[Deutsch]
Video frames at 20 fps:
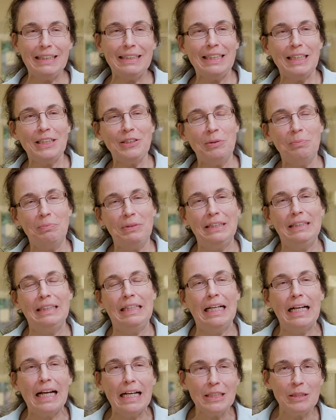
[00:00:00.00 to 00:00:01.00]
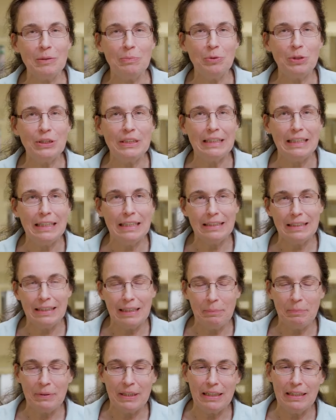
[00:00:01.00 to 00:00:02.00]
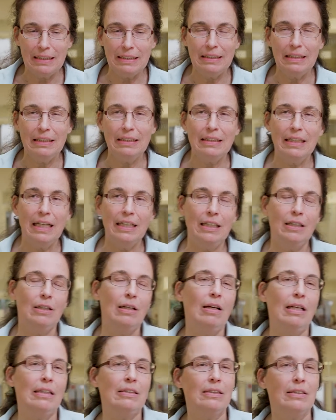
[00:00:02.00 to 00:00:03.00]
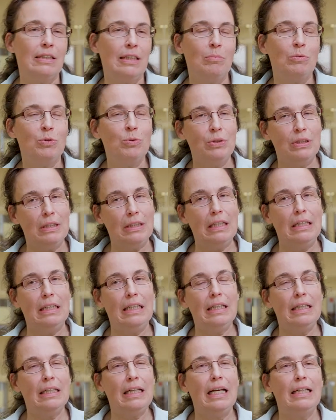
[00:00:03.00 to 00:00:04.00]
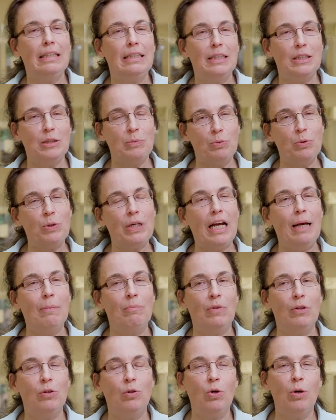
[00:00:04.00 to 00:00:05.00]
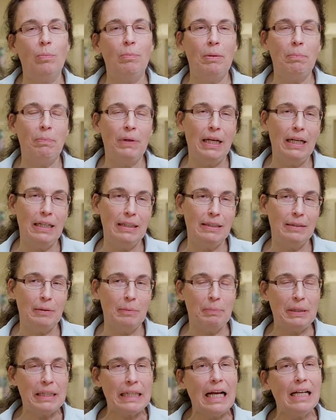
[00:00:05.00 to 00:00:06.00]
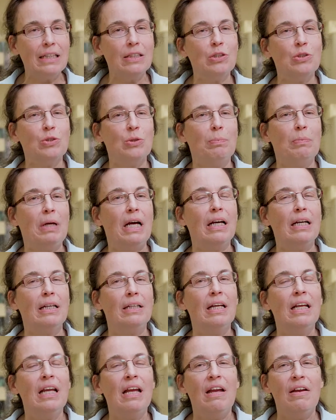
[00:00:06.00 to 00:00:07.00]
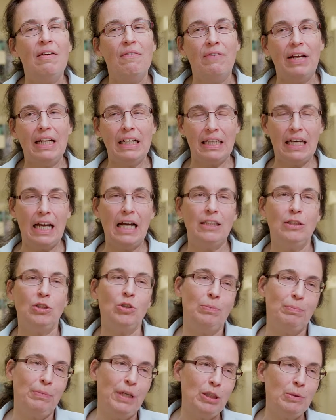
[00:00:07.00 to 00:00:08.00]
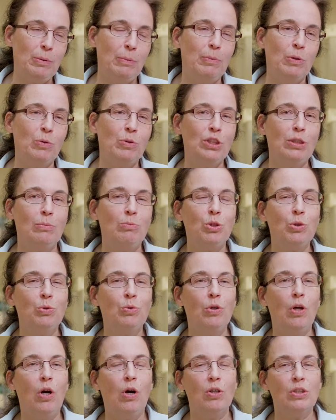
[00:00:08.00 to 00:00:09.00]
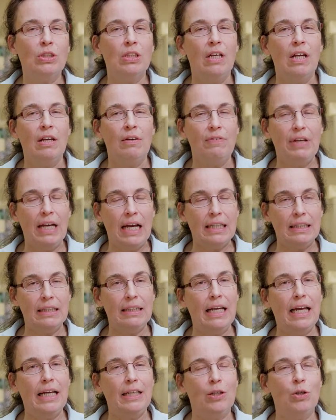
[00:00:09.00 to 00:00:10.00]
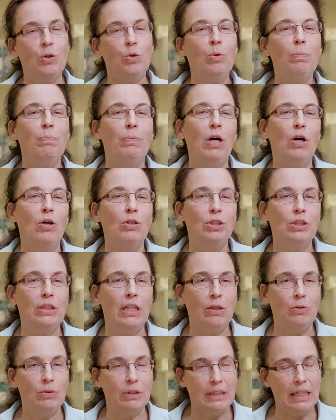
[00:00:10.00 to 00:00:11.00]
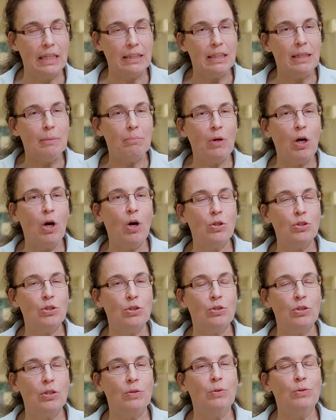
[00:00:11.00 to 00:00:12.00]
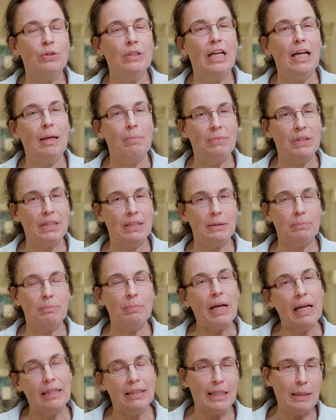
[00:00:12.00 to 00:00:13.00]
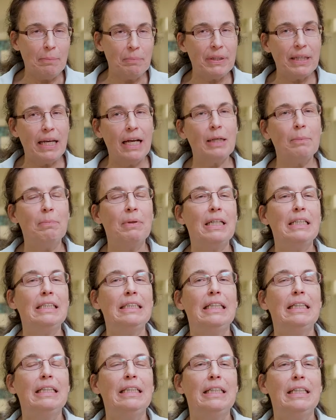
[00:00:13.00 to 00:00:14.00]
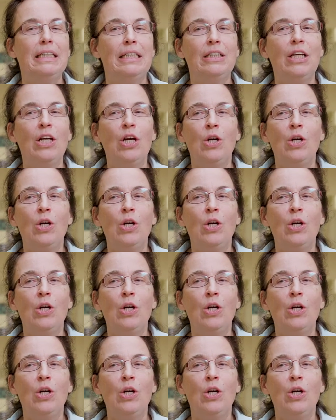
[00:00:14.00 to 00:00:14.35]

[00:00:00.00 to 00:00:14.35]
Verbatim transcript: es jetzt um diese Erasmus Days gibt, es ist eine extrem gute Gelegenheit, dieses Programm nochmal breiter bekannt zu machen, weil gerade zum Beispiel bei uns im Schulhaus, wir hatten eine Europa-Ausstellung dann im Haus und haben das an dem Tag präsentiert.